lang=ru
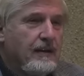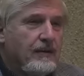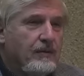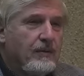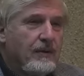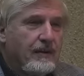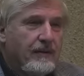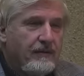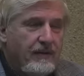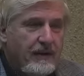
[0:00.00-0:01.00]
которые
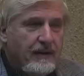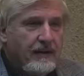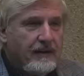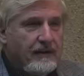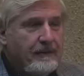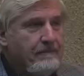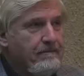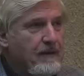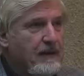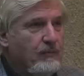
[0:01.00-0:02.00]
вели
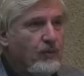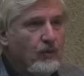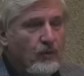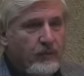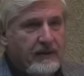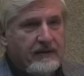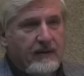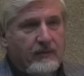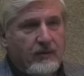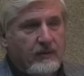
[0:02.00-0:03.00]
а,
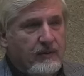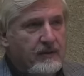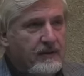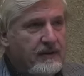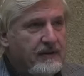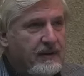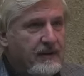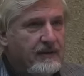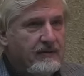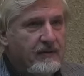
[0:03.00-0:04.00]
полуподземный образ жизни,
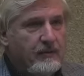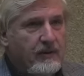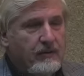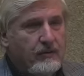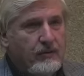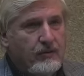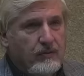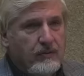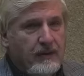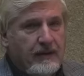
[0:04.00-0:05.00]
активны были
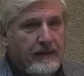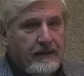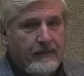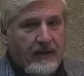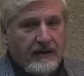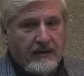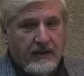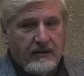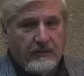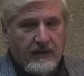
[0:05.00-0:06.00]
ночью. За
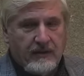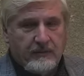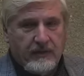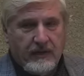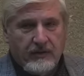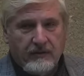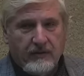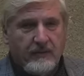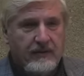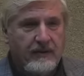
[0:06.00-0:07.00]
это мы
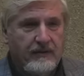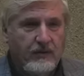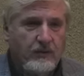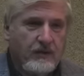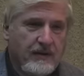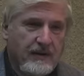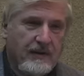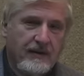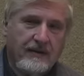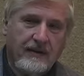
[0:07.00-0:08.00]
расплачиваемся, в том
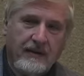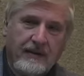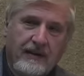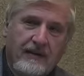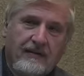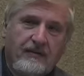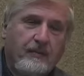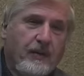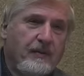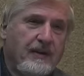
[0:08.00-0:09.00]
числе
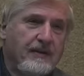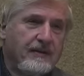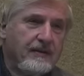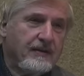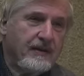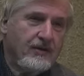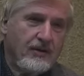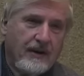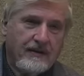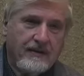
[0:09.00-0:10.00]
по медицинской
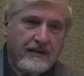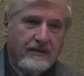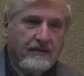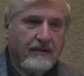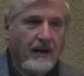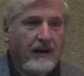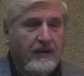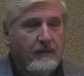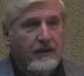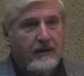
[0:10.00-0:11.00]
части. А
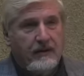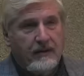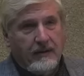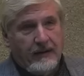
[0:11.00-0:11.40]
именно,